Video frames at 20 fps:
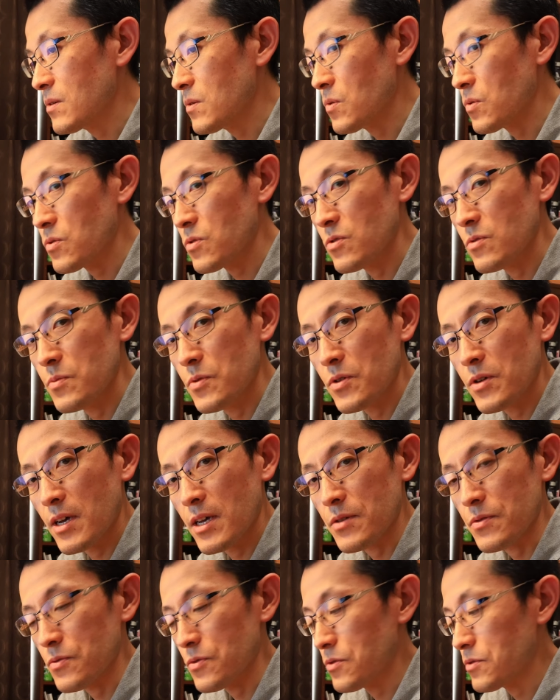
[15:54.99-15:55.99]
奥
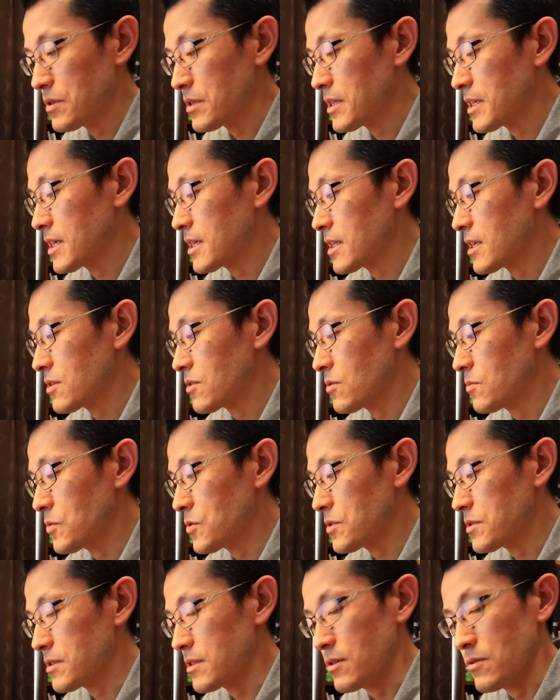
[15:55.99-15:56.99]
深いフロンティアだと
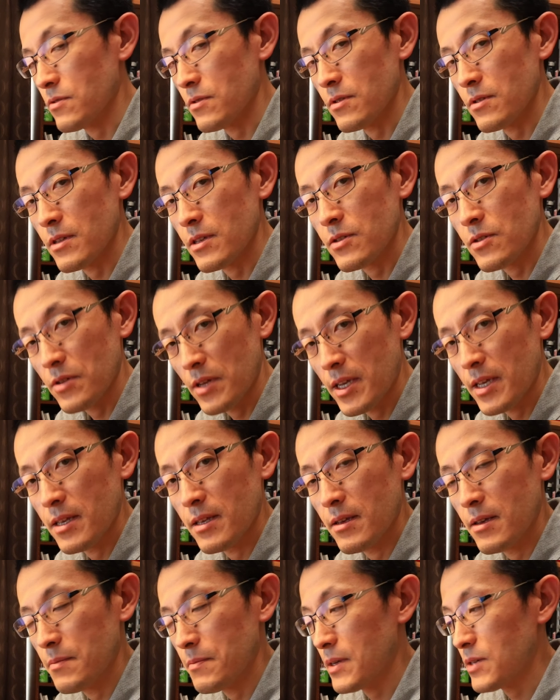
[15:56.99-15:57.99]
思ってるんですよね、
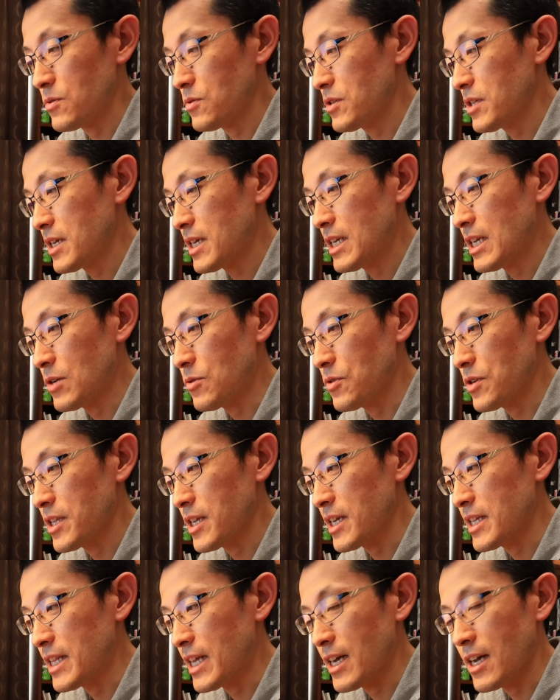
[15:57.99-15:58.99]
まあ、それだけにこれ
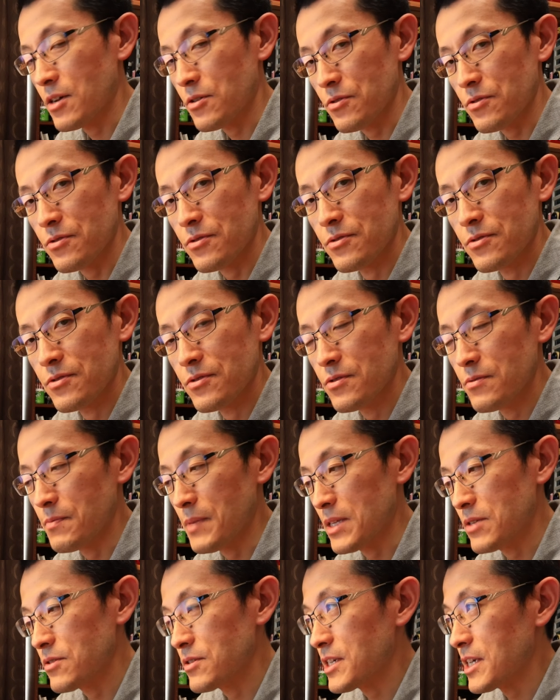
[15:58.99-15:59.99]
だけ長く
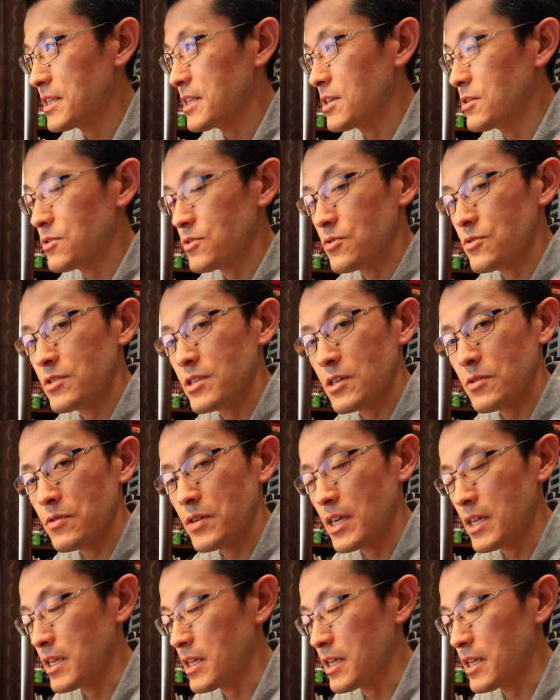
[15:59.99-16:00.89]
別チャンネル作っちゃうぐらい